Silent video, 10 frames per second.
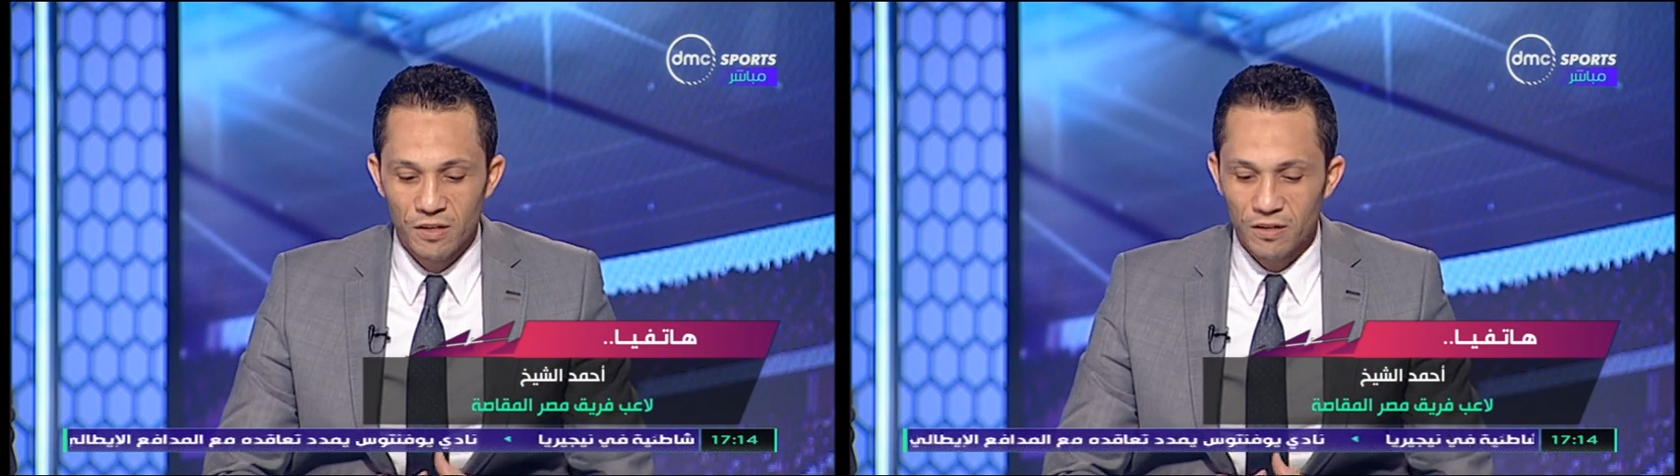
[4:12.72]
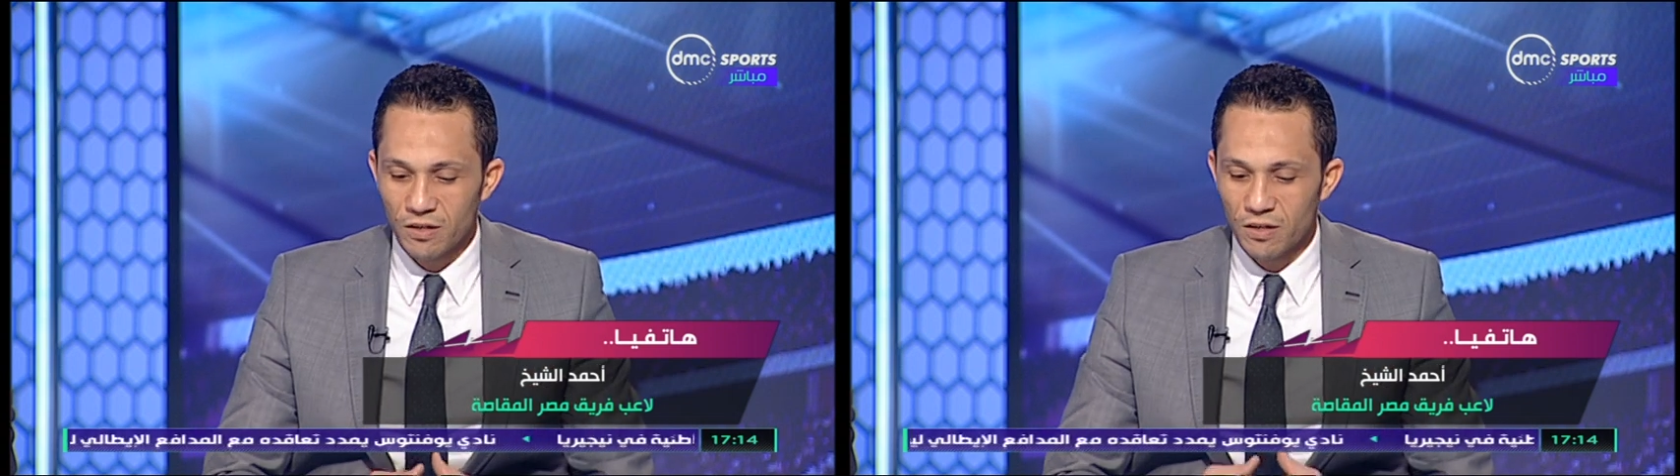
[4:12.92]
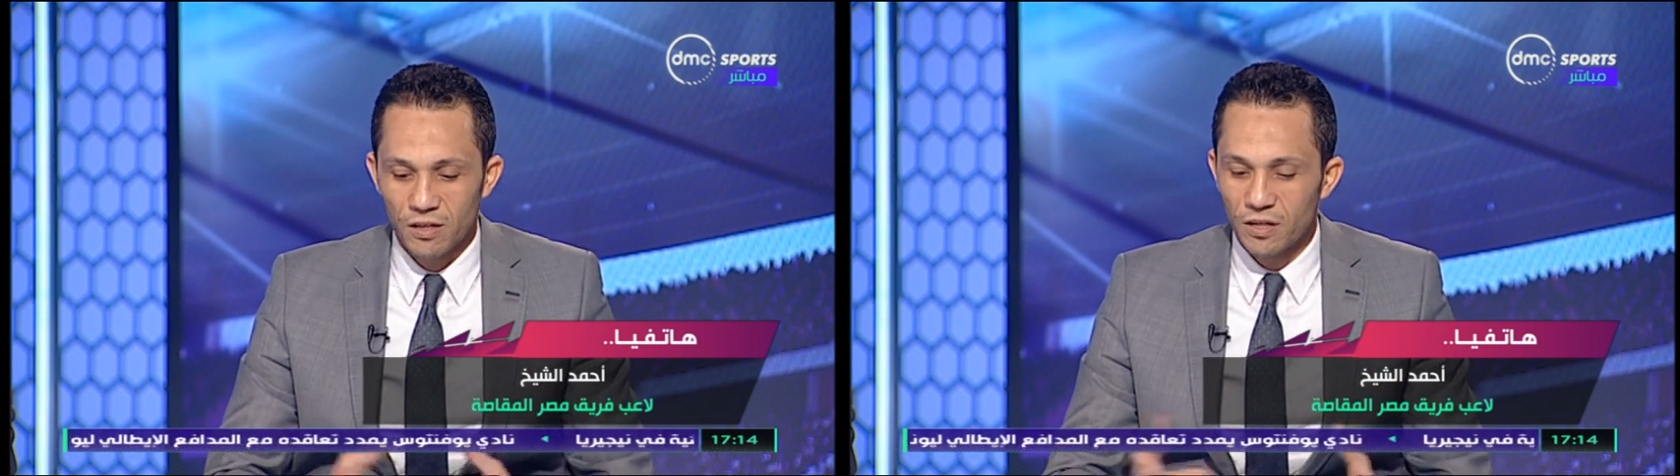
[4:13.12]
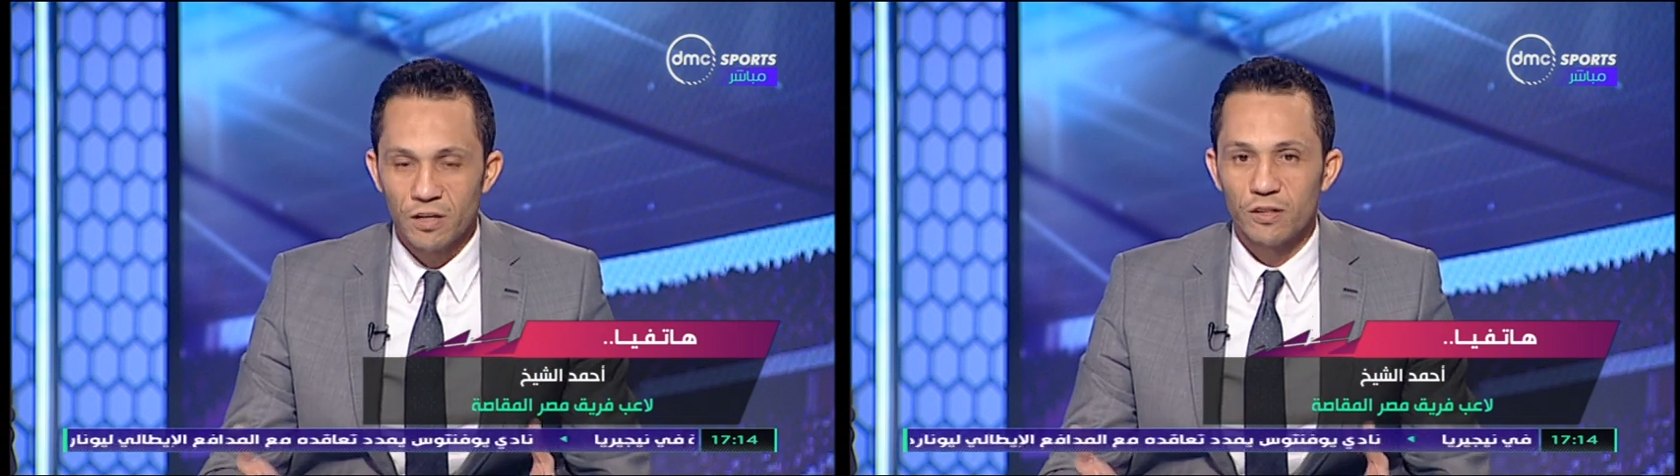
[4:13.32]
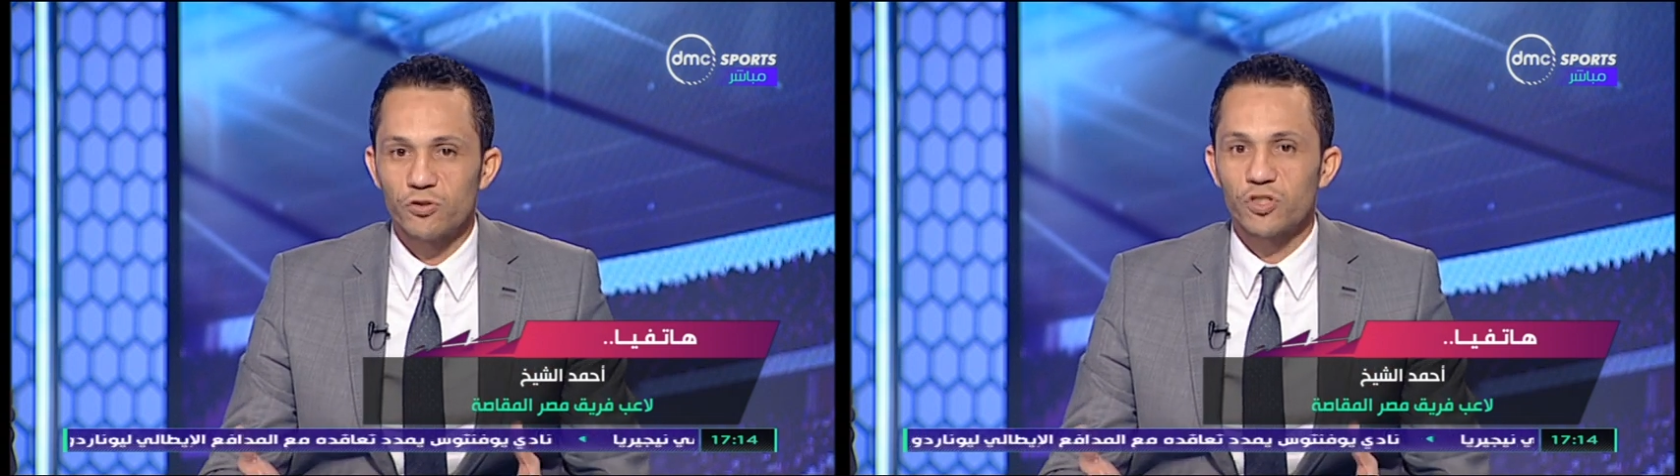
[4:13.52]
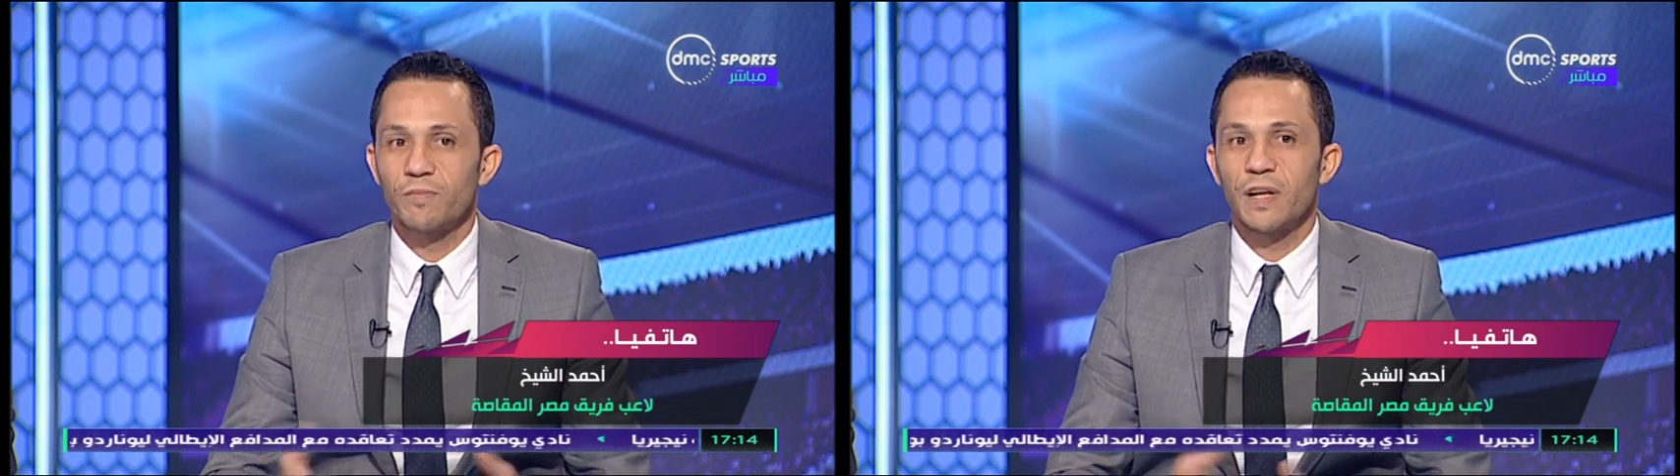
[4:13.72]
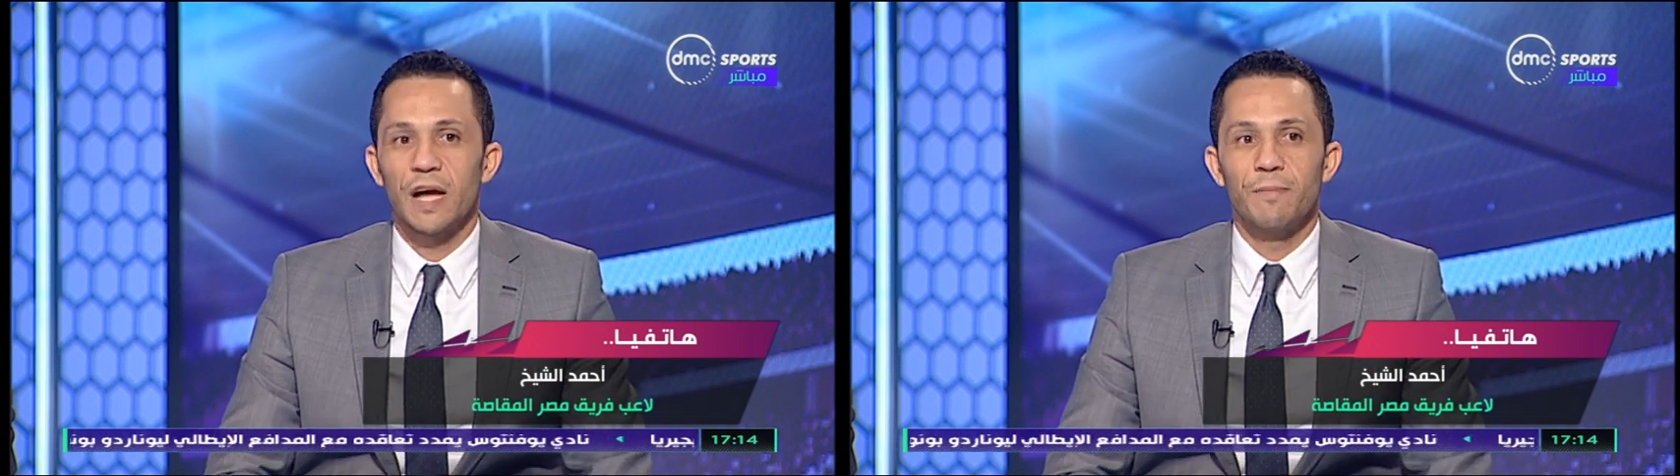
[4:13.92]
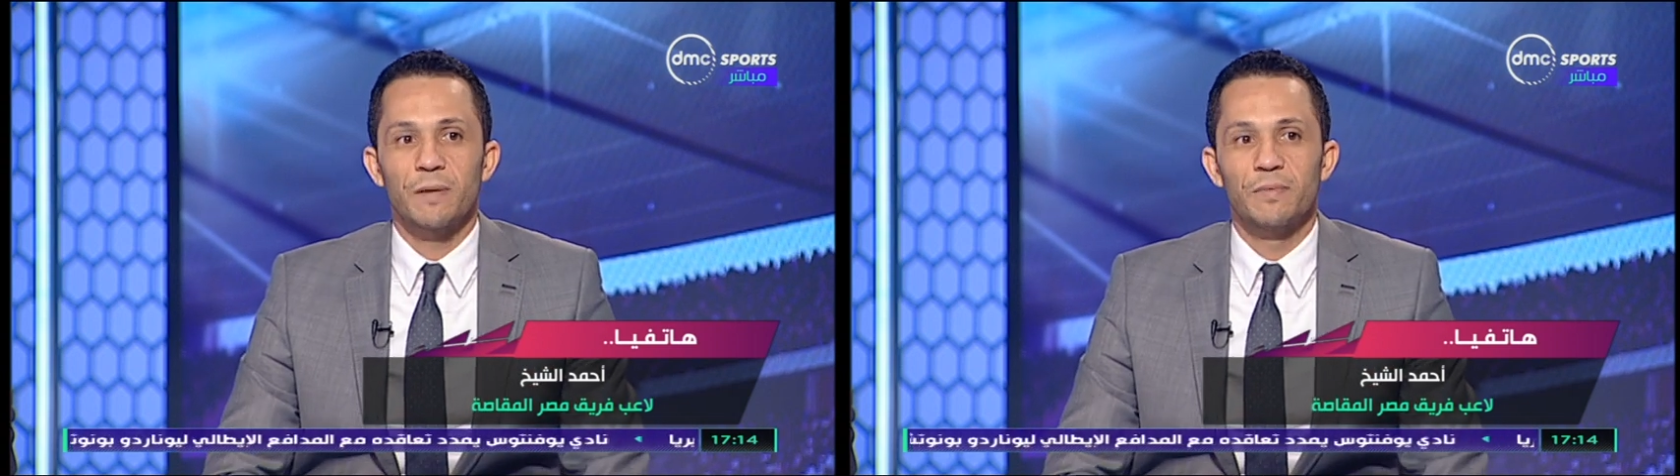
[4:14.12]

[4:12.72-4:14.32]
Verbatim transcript: آه نص ملعبك